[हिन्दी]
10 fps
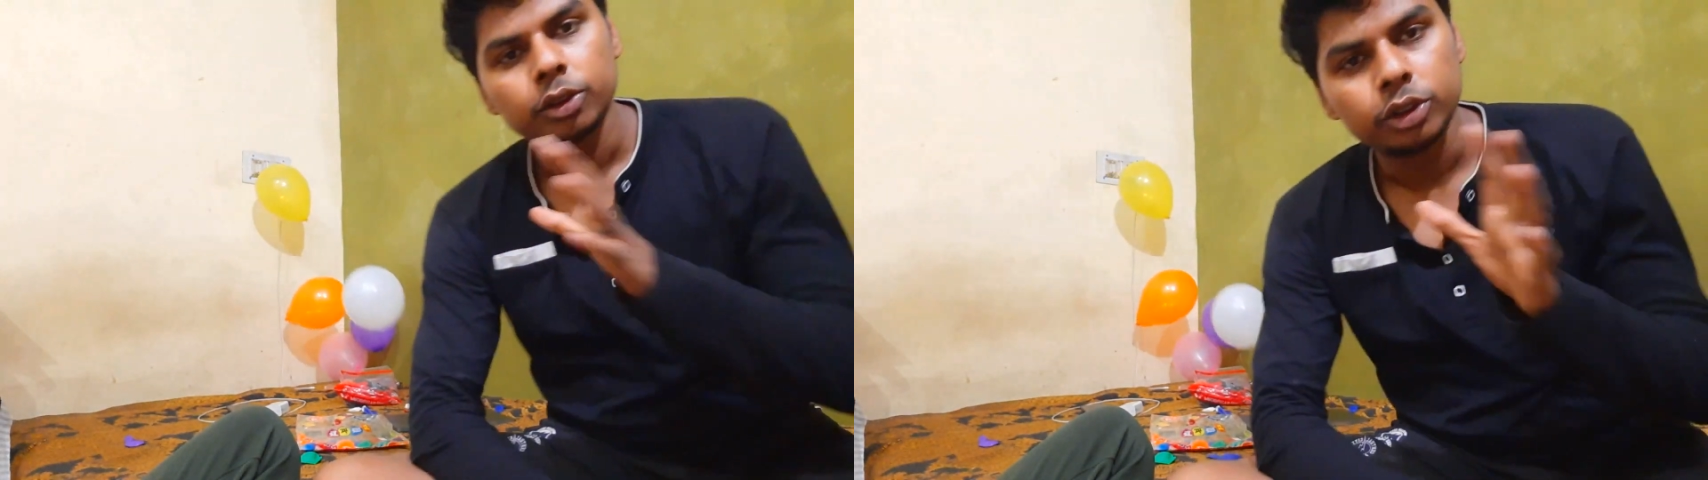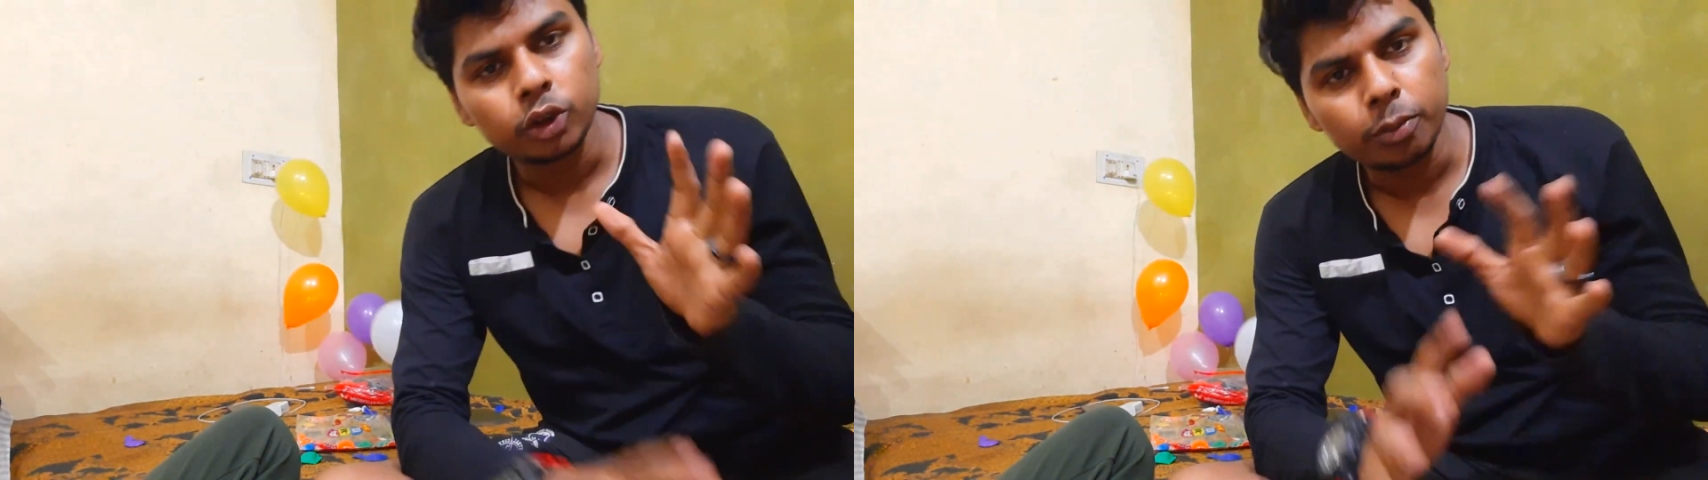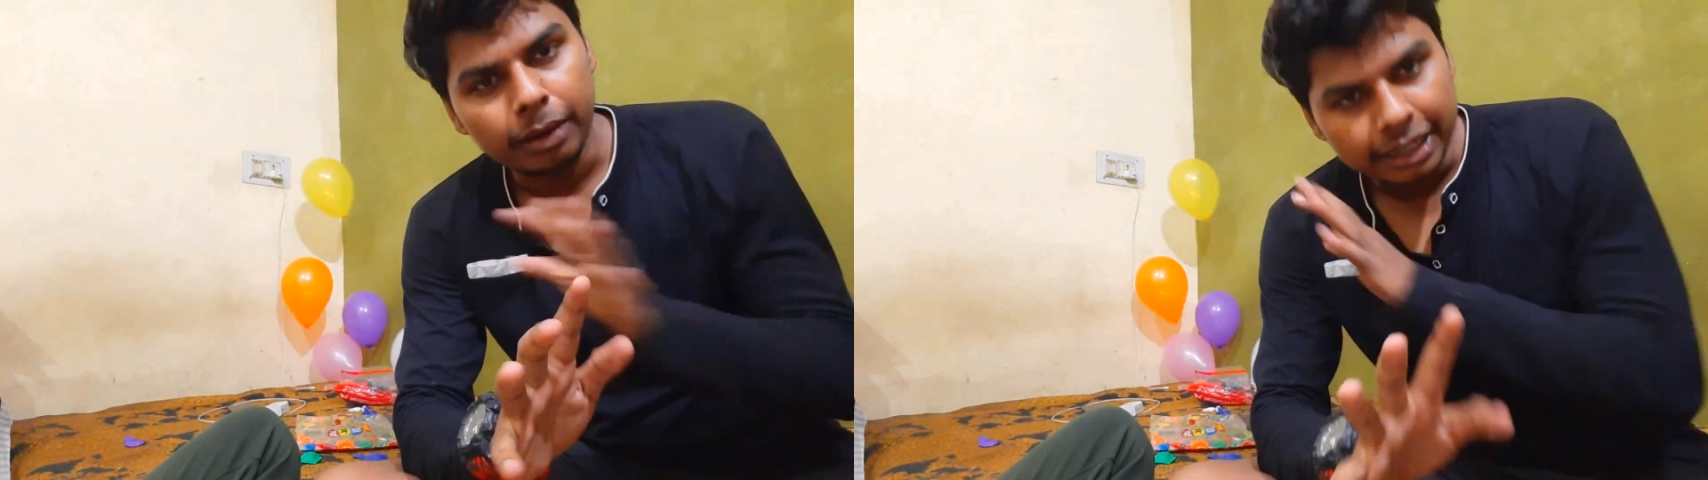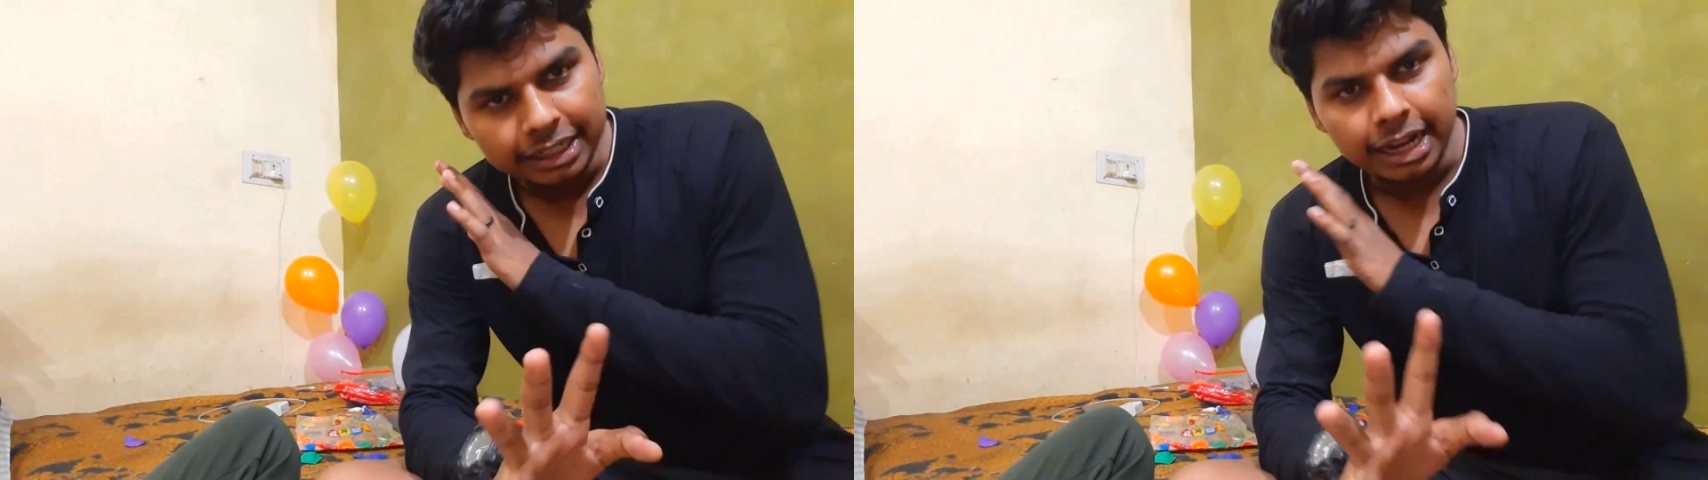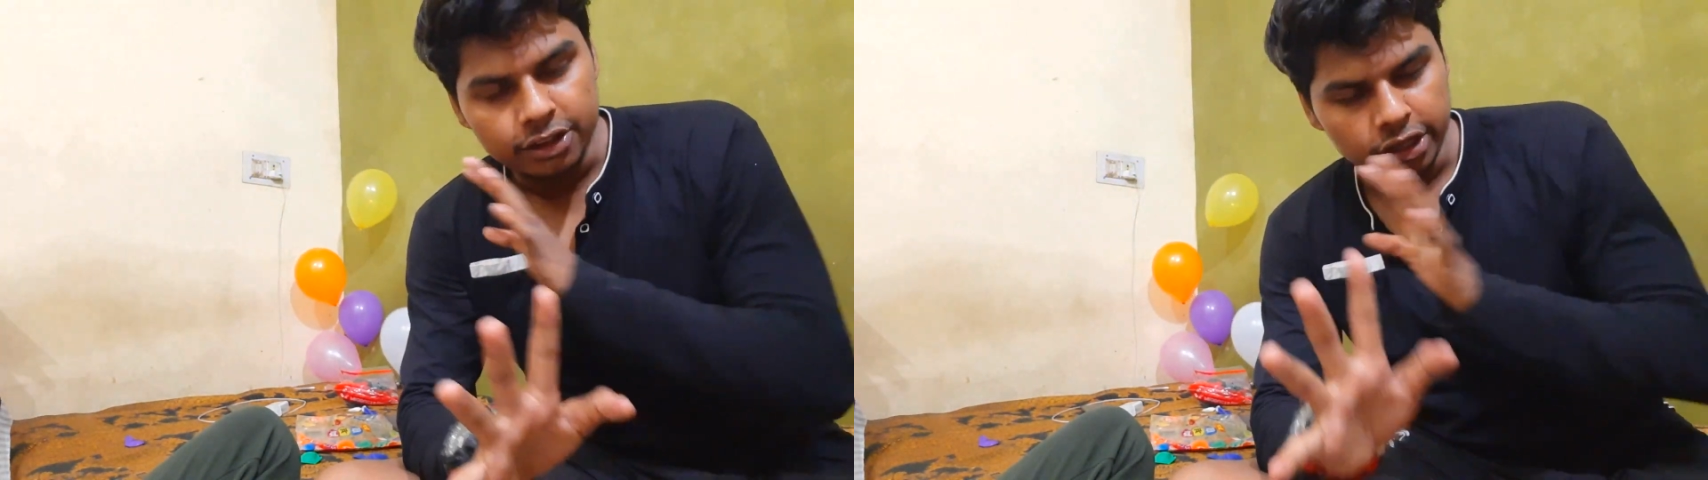ये गुब्बारे
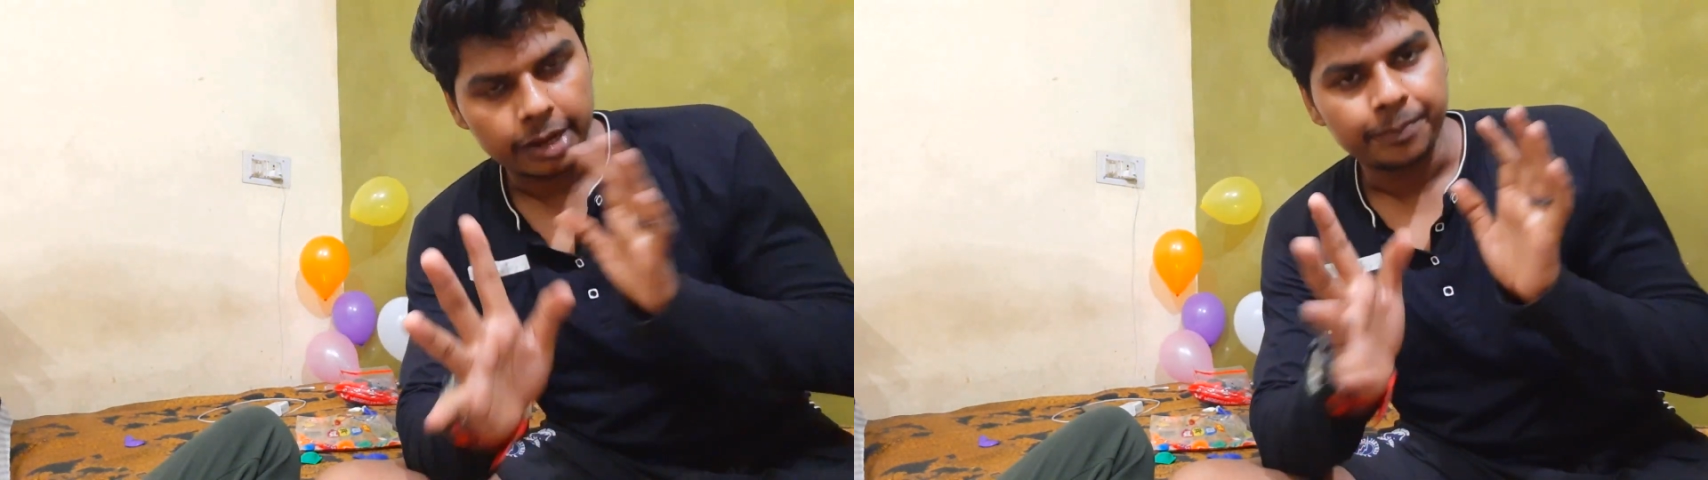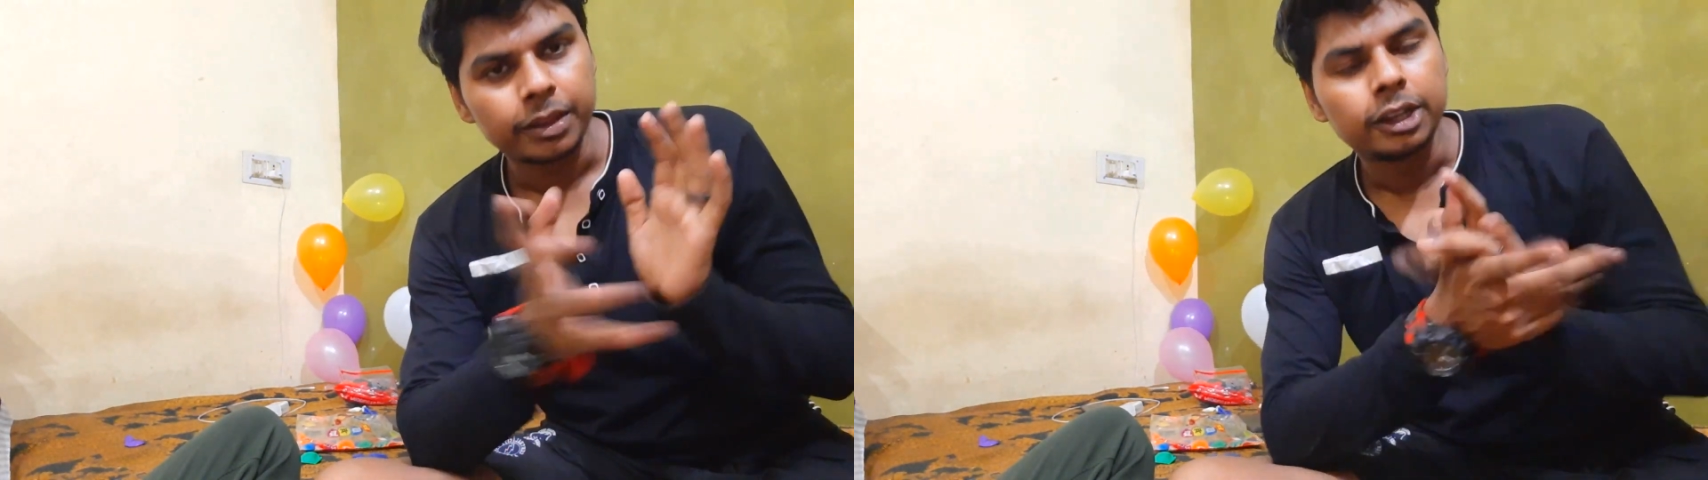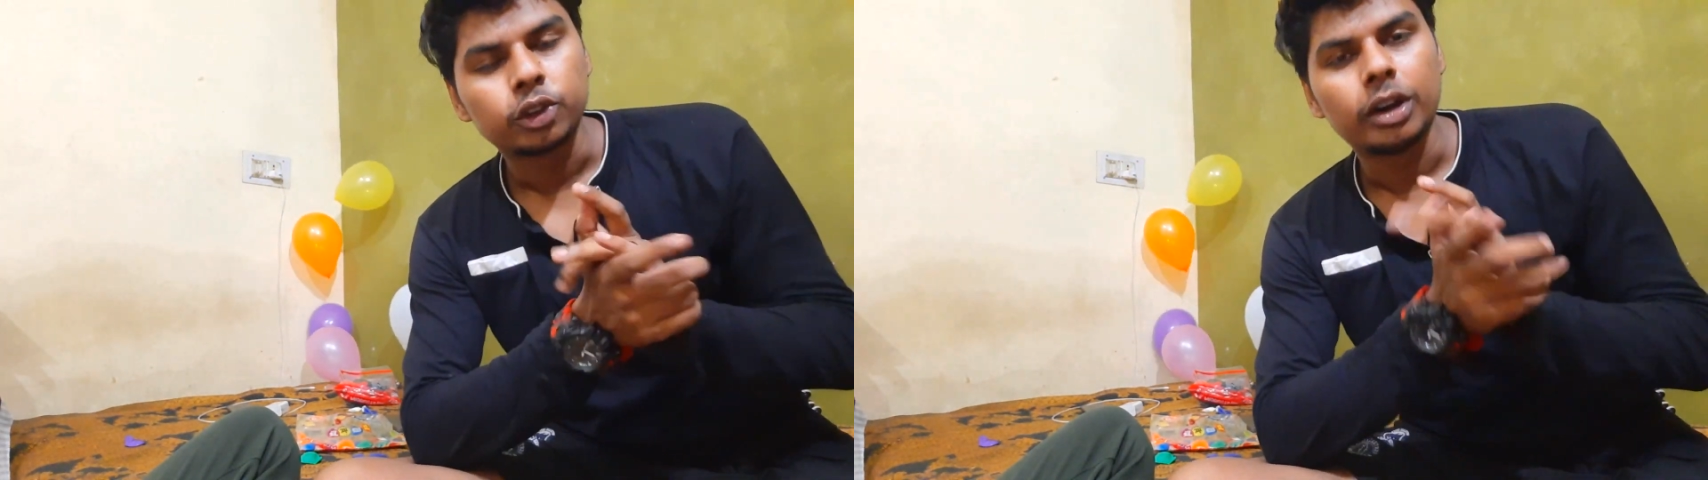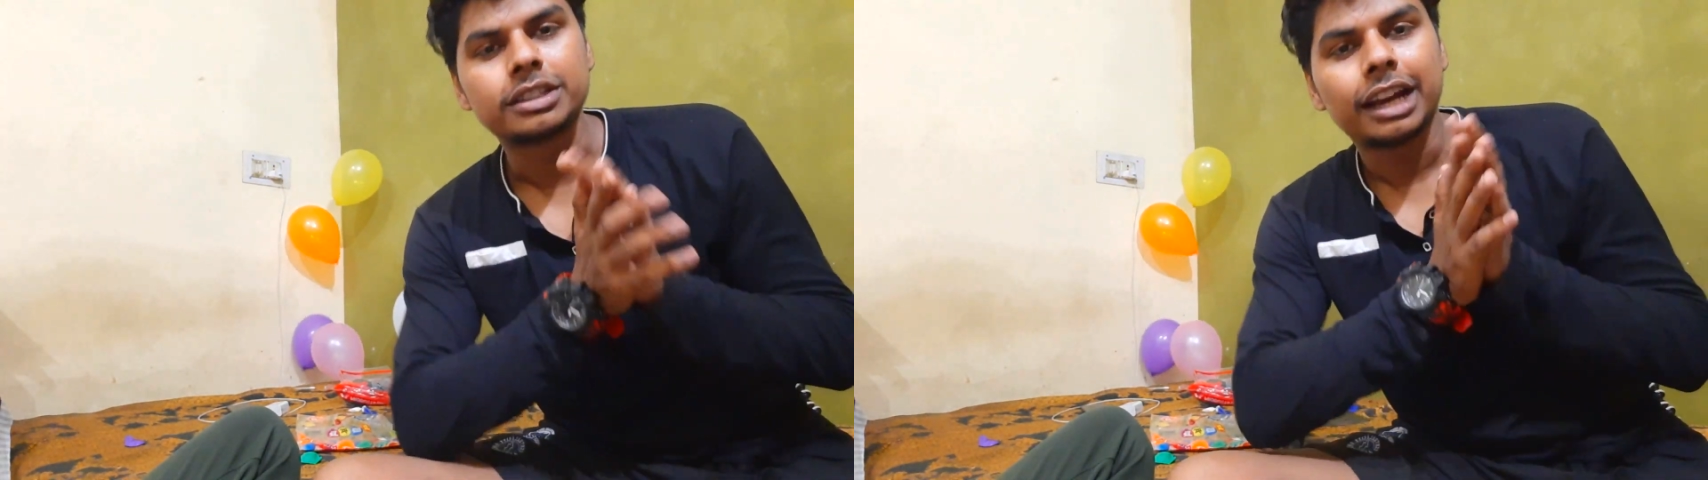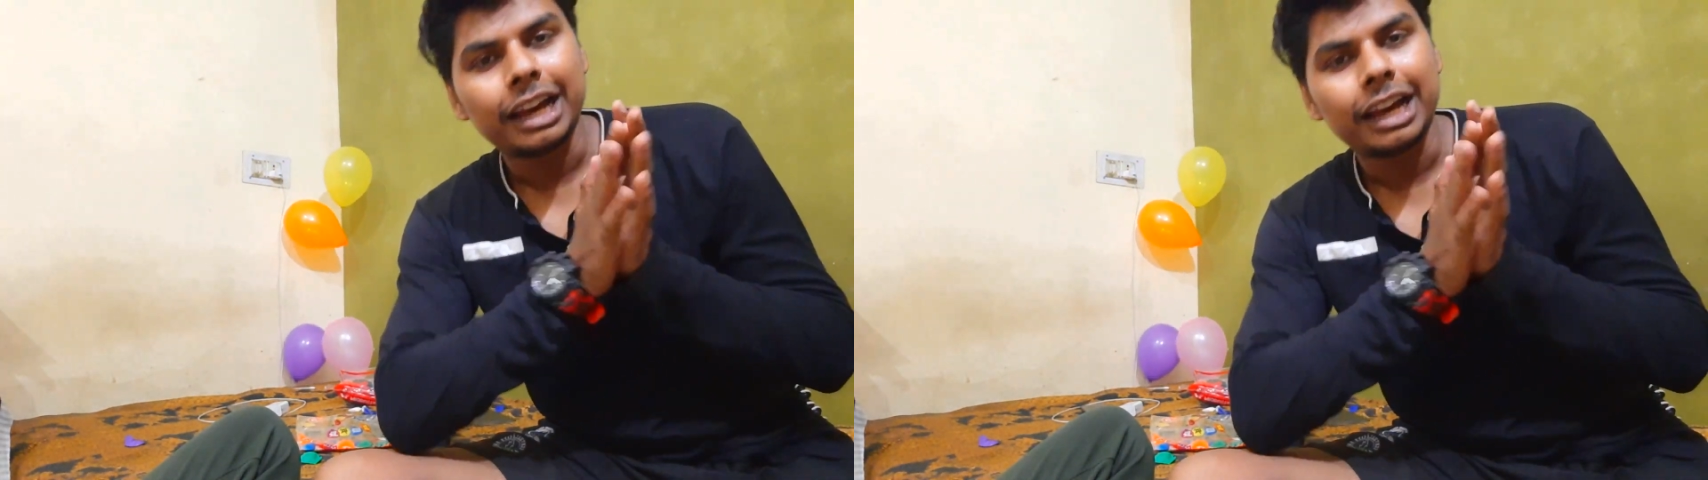नाच रहे हैं तो ऐसा है